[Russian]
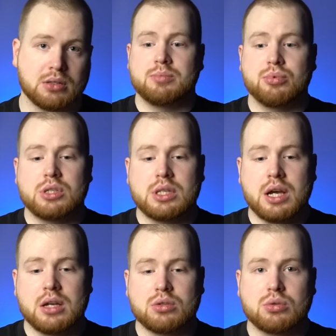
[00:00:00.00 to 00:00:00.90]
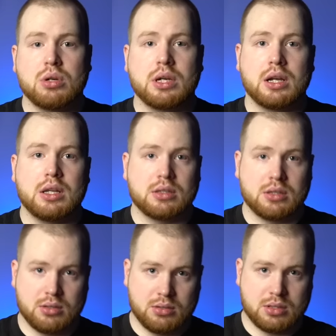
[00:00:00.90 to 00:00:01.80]
Спустя столько лет
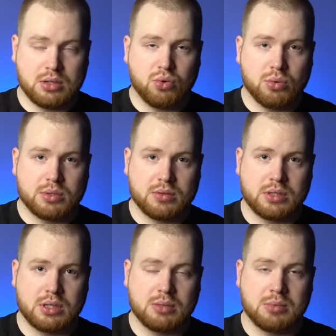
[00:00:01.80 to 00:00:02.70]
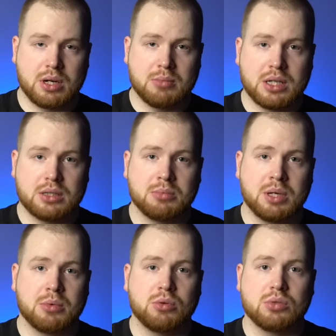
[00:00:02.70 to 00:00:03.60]
знакомства с этим ароматом я
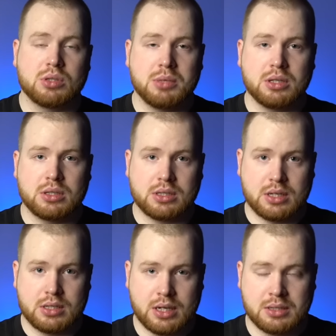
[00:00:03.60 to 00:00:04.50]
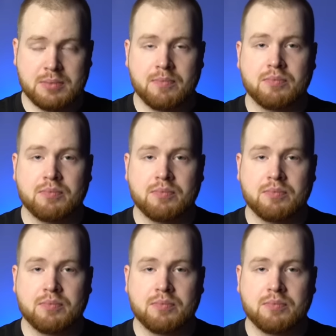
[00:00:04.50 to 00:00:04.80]
могу смело сказать.